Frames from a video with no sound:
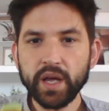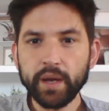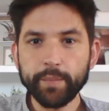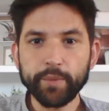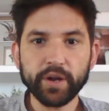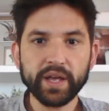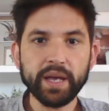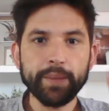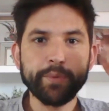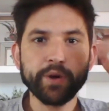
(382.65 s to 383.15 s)

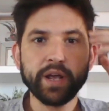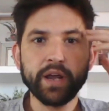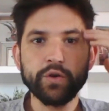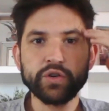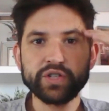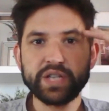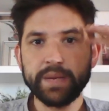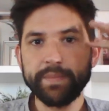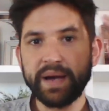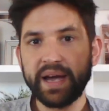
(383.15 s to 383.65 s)
¿Por qué? Porque
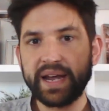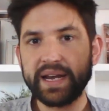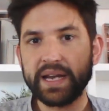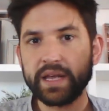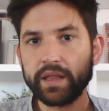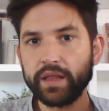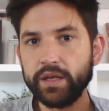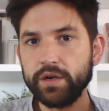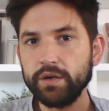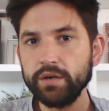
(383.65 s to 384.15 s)
nuestra
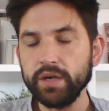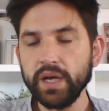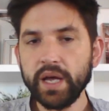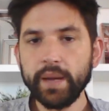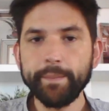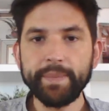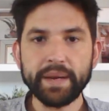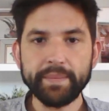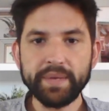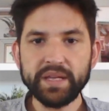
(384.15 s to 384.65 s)
imaginación
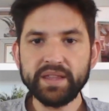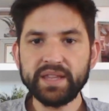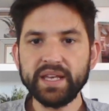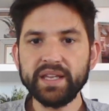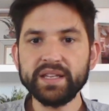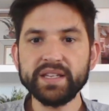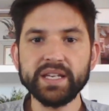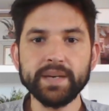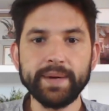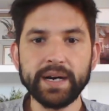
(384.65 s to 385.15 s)

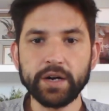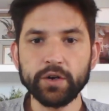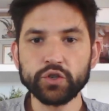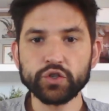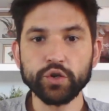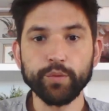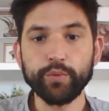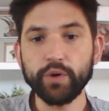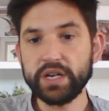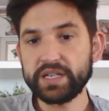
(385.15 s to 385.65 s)
permite
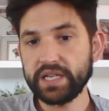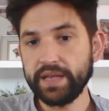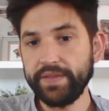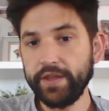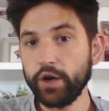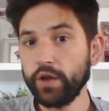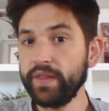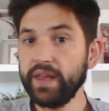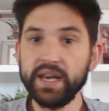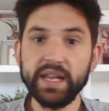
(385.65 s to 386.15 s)
llevarnos o por el
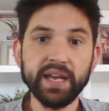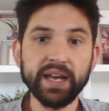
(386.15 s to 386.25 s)
sendero del